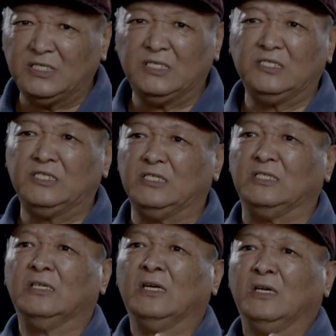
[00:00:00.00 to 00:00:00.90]
腻，
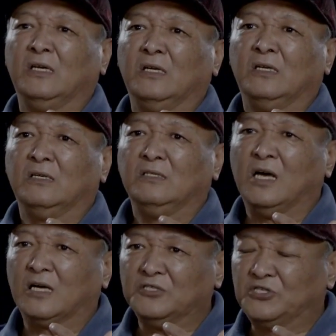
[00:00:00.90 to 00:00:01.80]

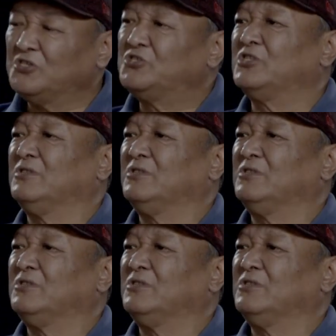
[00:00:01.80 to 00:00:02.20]
也更真实。